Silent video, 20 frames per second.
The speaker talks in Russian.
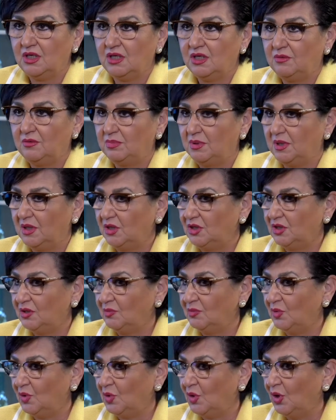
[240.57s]
и
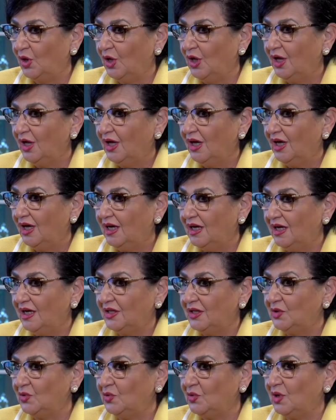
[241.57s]
поэтому э,
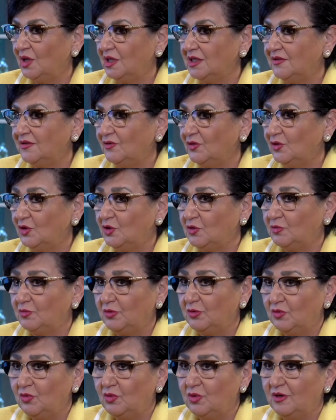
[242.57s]
не указывают
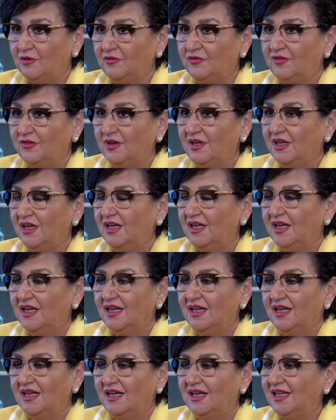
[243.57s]
супругов –
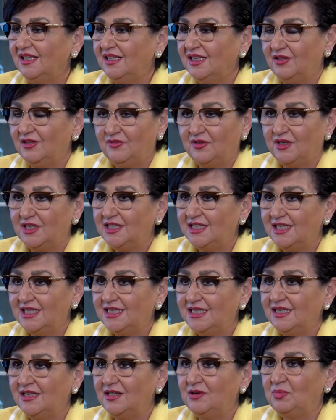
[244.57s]
это
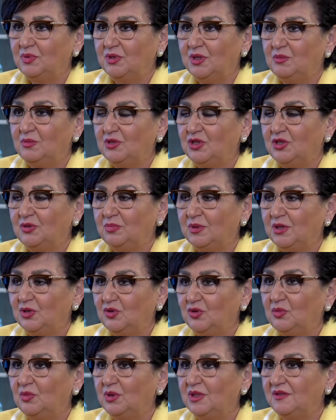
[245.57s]
отвратительно, потому что
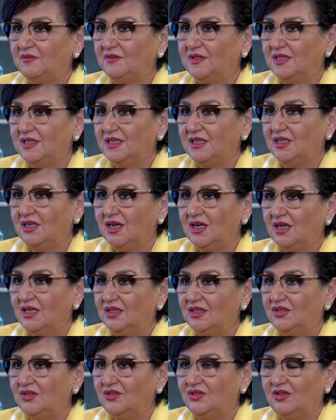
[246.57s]
потом это
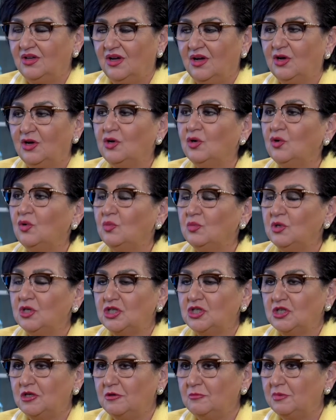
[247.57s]
возникает
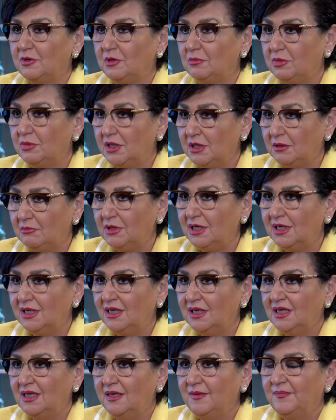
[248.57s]
огромнейшие проблемы,
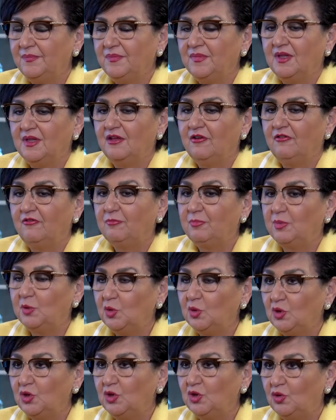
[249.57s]

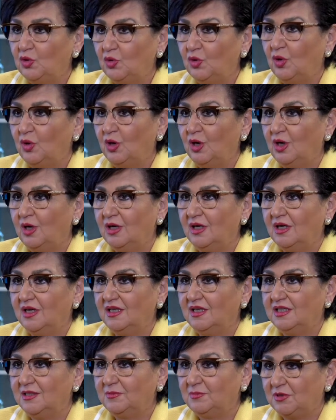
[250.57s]
вплоть до
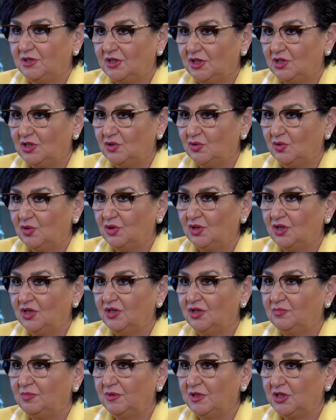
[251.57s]

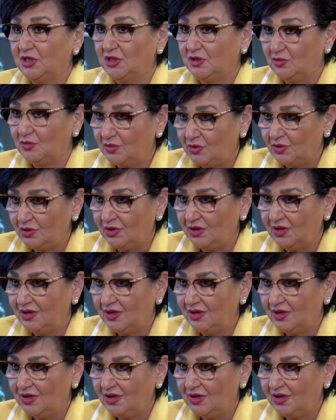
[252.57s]
депортационных процедур,